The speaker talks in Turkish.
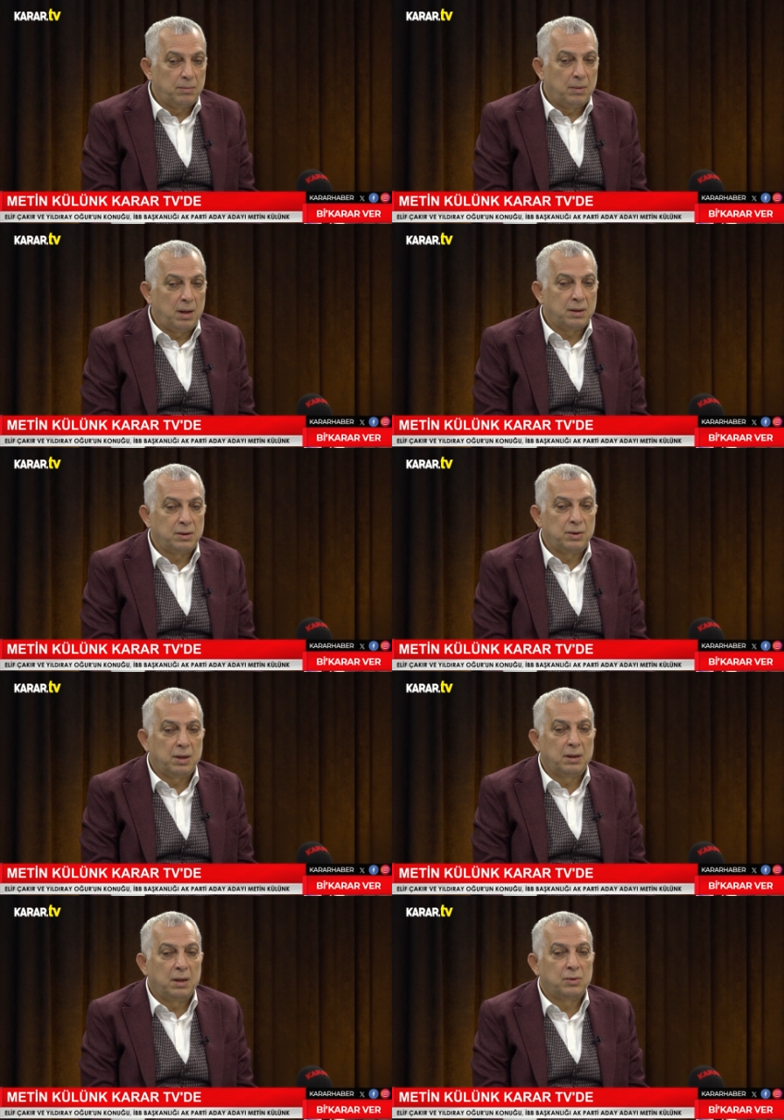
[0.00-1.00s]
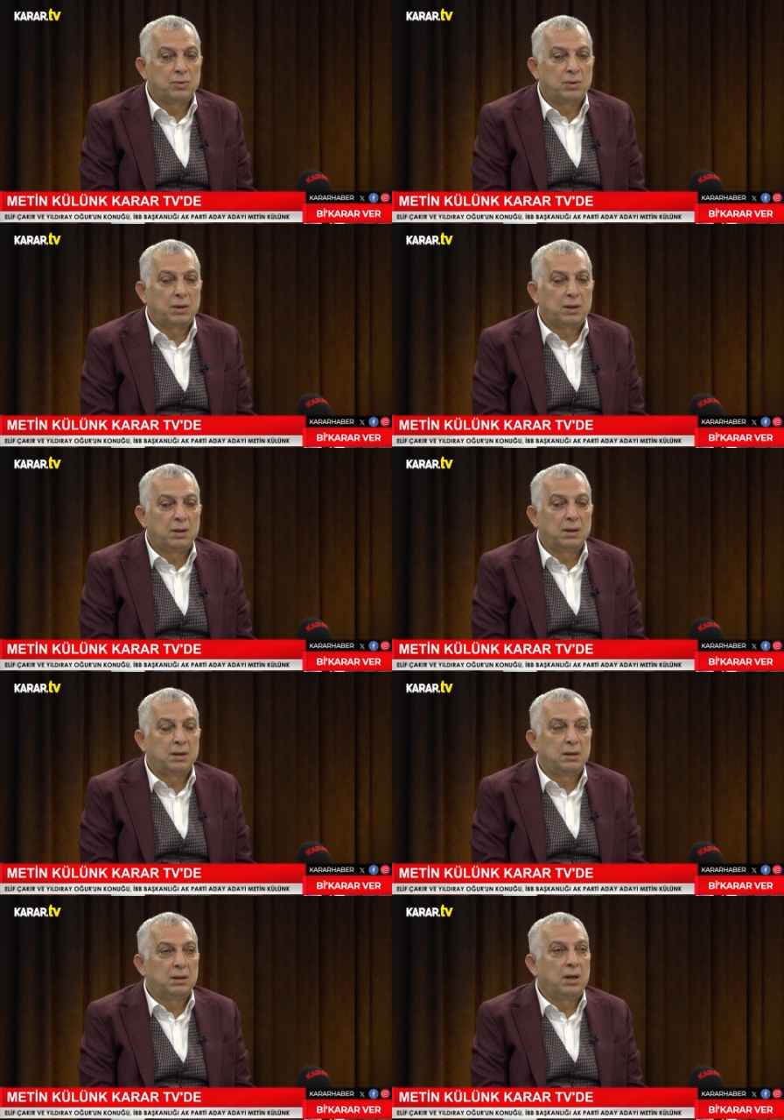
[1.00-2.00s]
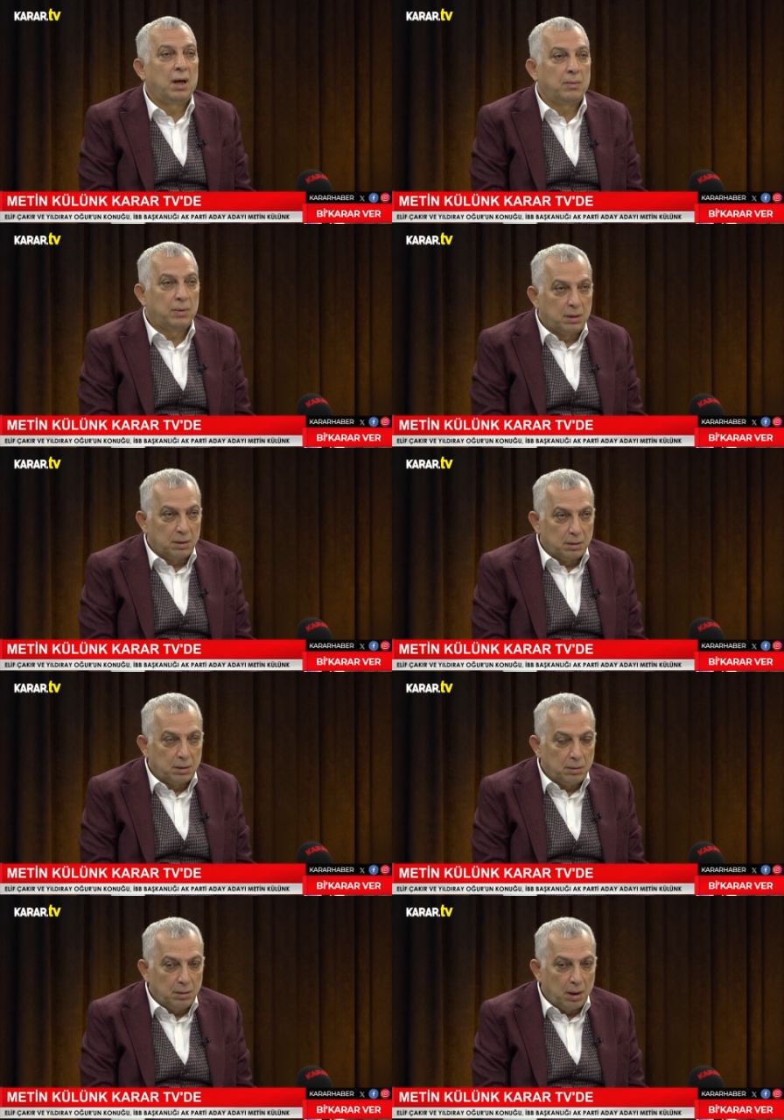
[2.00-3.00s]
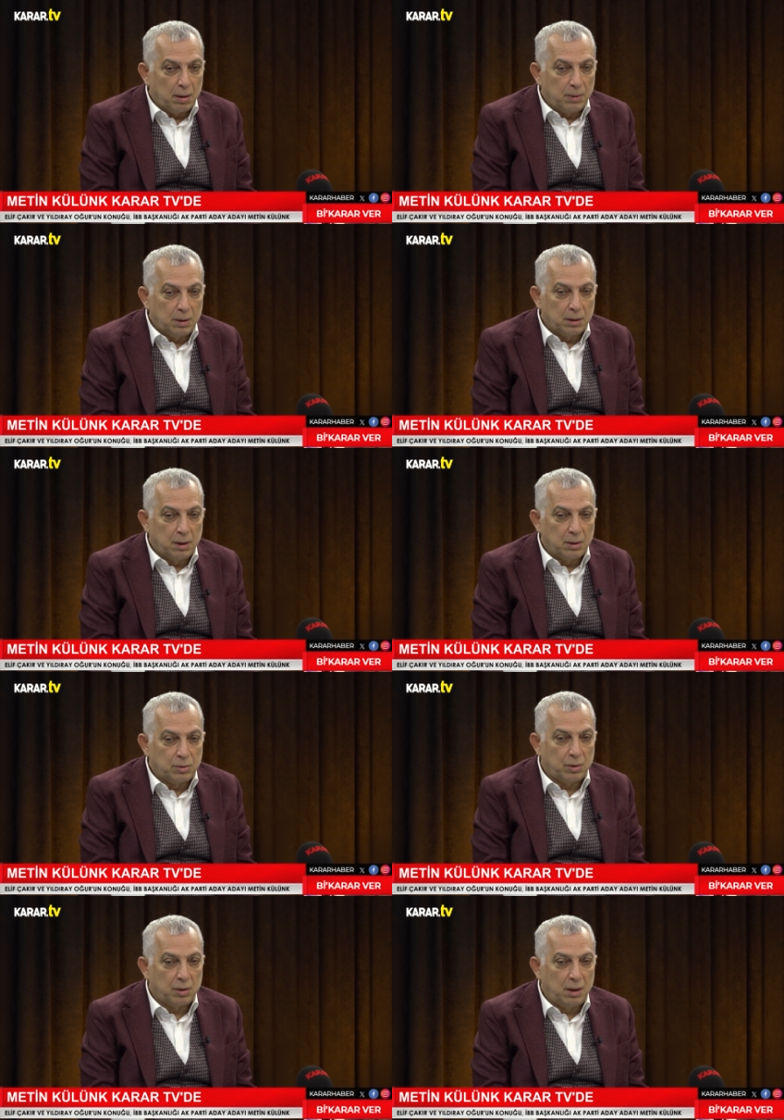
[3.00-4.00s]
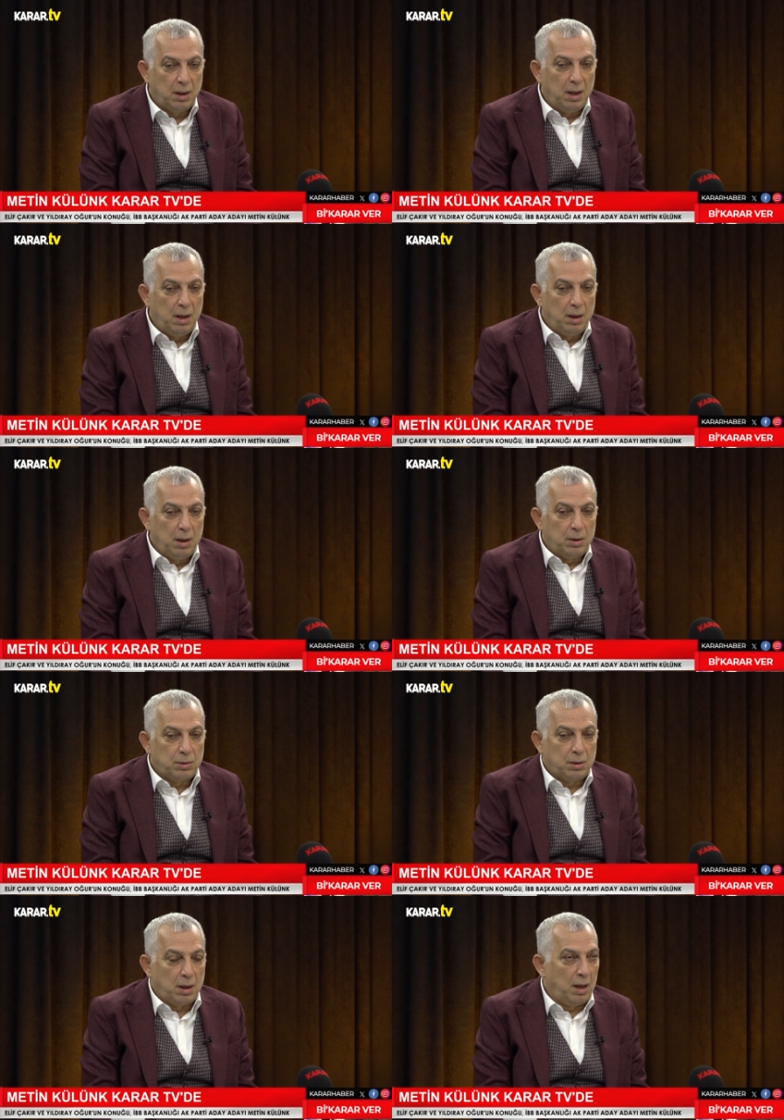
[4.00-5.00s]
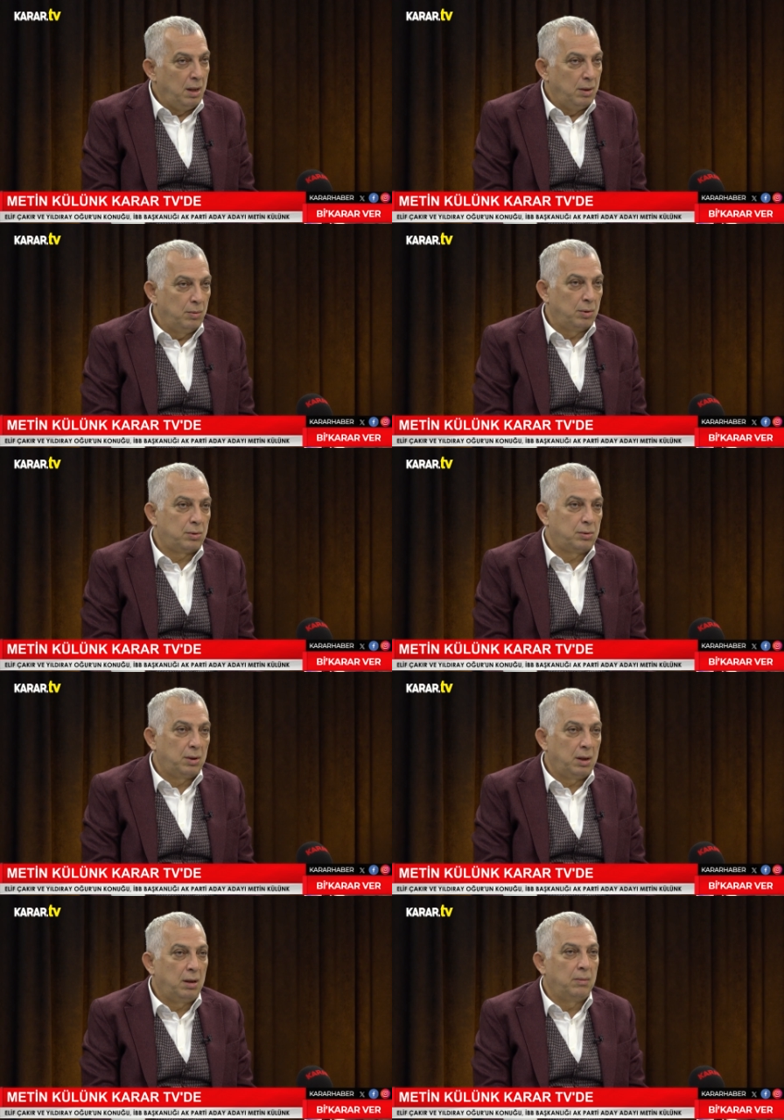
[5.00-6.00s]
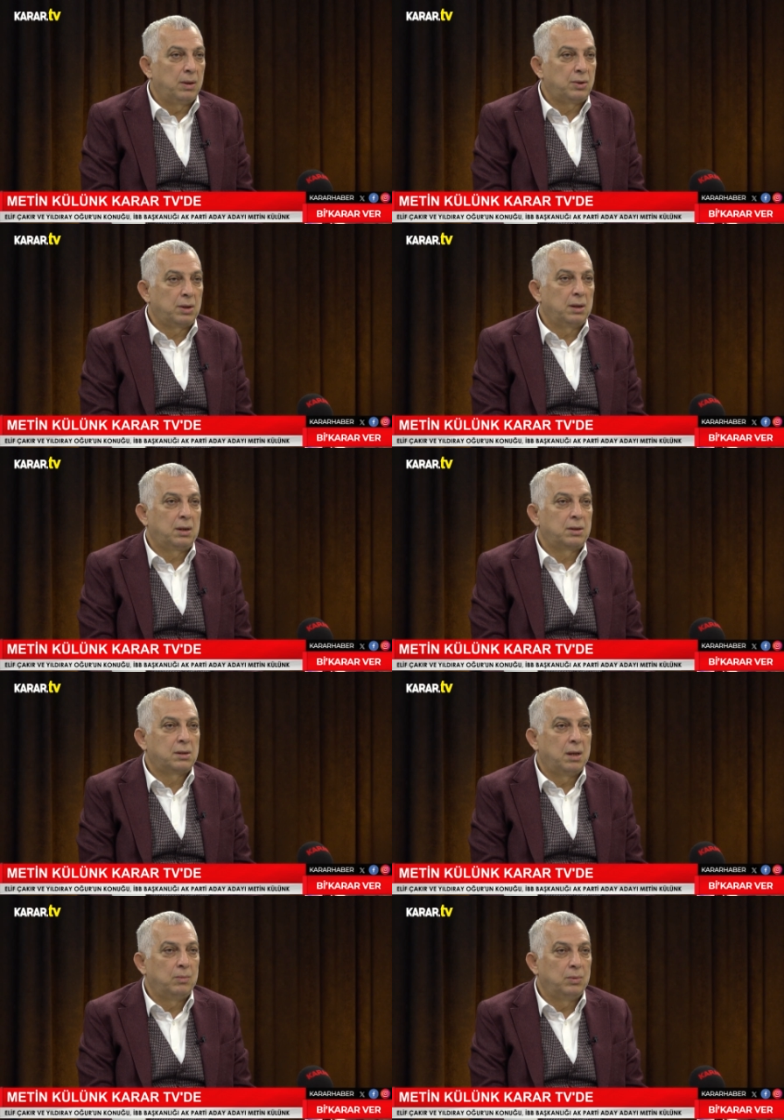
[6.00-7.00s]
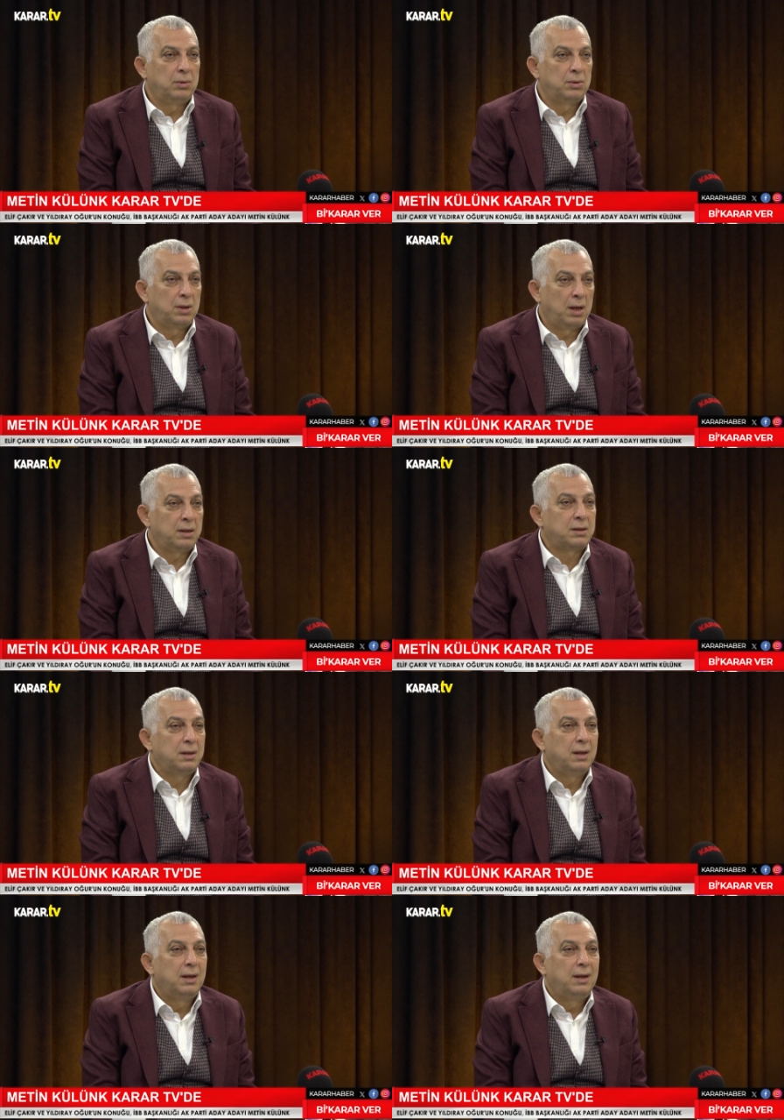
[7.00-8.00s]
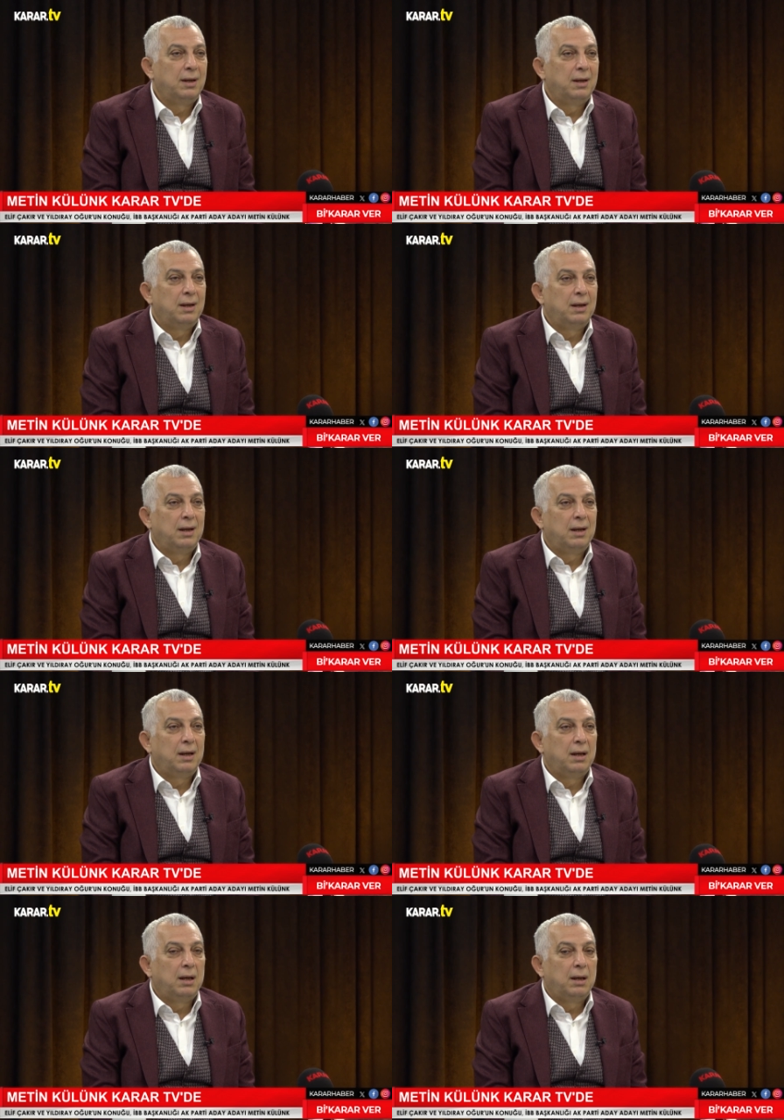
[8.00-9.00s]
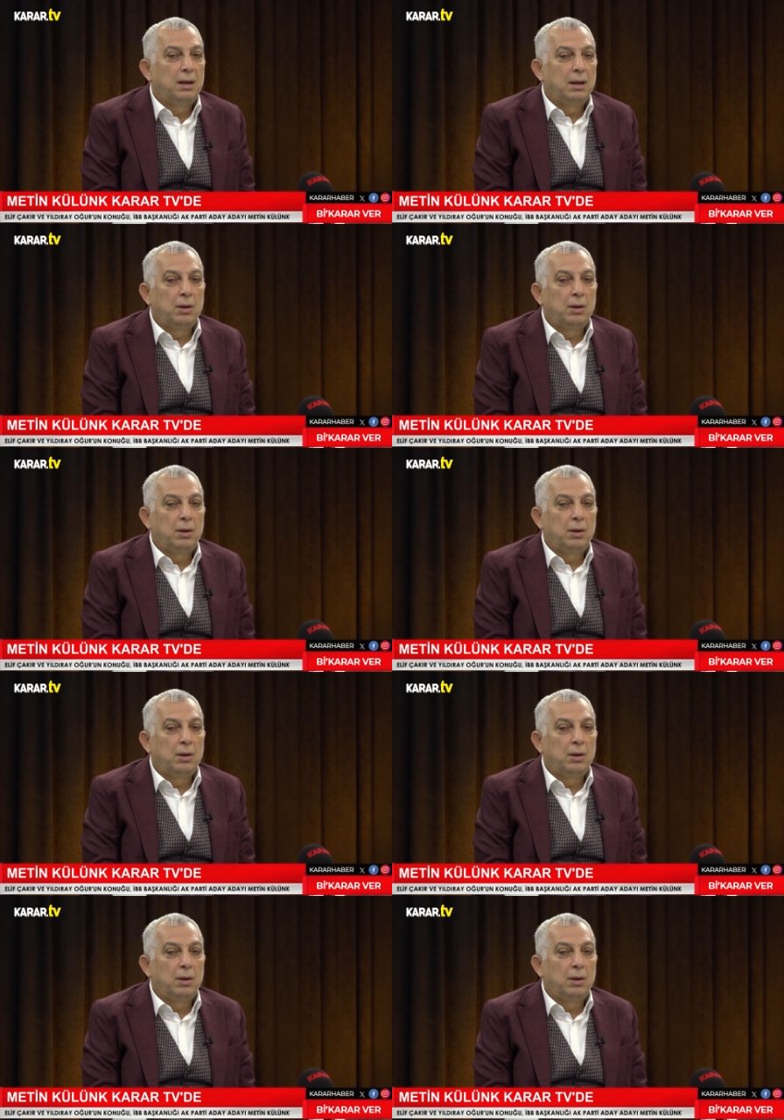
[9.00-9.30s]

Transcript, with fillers: Erzincan'dan sonraki de Diyarbakır. Diyarbakır'dan sonra işte 54-55 yıllık İstanbul'uyuz. Kürt yani, seçmenleri böyle ikna edebilirsiniz o zaman.